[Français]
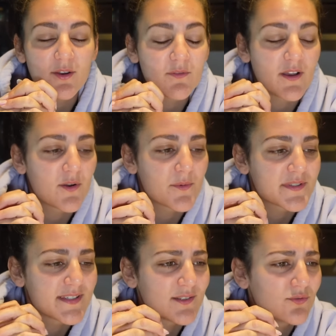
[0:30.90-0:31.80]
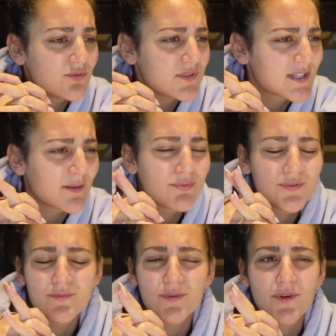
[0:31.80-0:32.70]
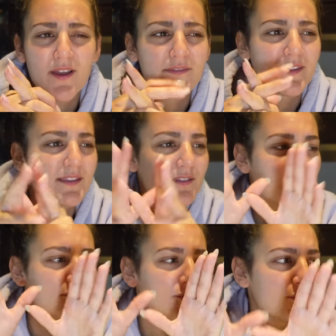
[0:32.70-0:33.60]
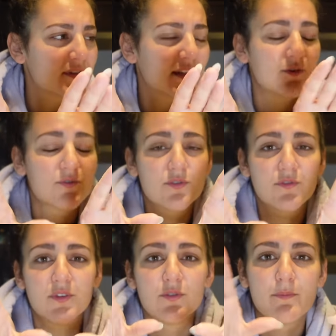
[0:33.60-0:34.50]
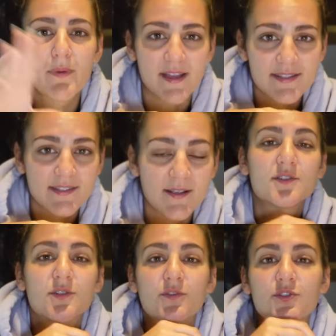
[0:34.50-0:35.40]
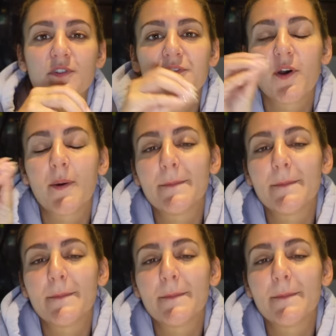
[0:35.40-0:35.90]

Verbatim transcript: on va commencer tout simplement avec une recette que je fais de base, sauf que je vais le faire en